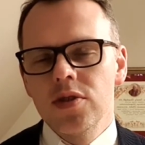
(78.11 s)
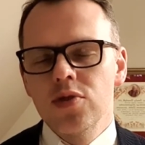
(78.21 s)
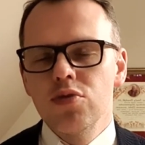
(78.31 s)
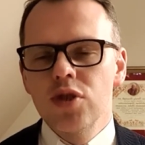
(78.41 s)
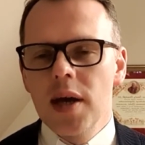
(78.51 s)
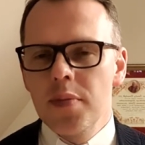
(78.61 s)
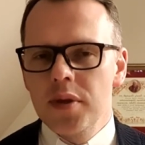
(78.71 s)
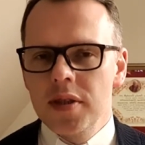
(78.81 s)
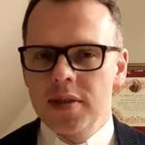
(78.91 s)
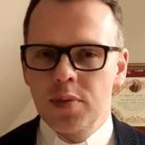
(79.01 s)

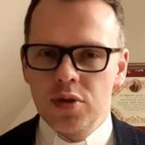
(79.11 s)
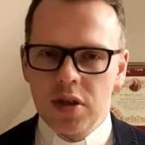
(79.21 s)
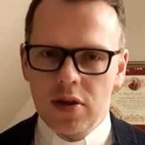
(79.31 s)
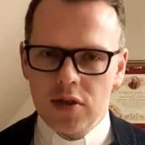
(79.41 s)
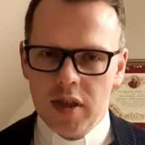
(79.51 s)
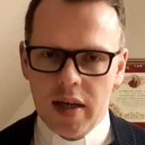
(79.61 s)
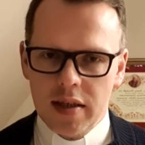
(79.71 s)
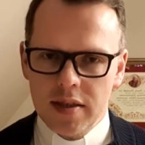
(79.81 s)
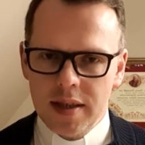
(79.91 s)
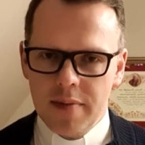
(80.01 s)
służebnic Bożego
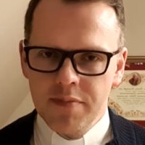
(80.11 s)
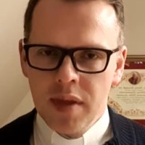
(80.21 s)
Serca.